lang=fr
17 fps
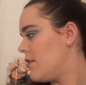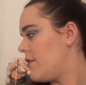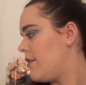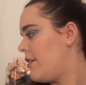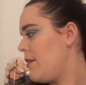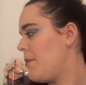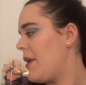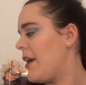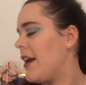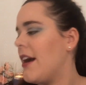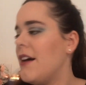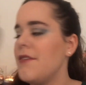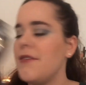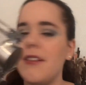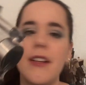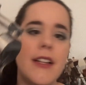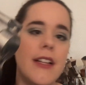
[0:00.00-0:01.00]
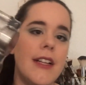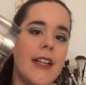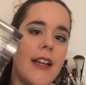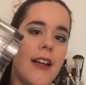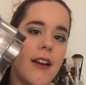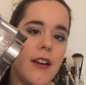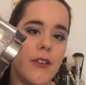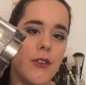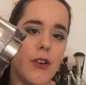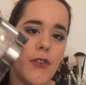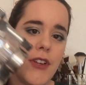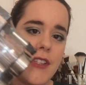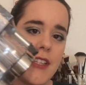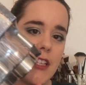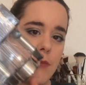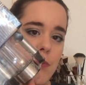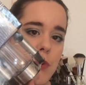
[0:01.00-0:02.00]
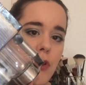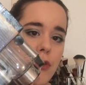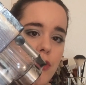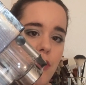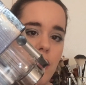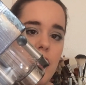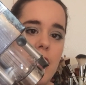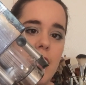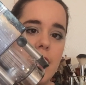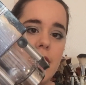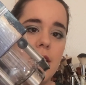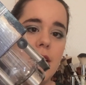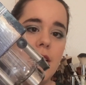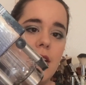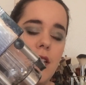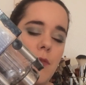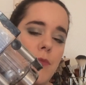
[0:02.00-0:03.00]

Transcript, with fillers: C'est pas grave. Euh, donc en fait, ça se plante dans le jardin.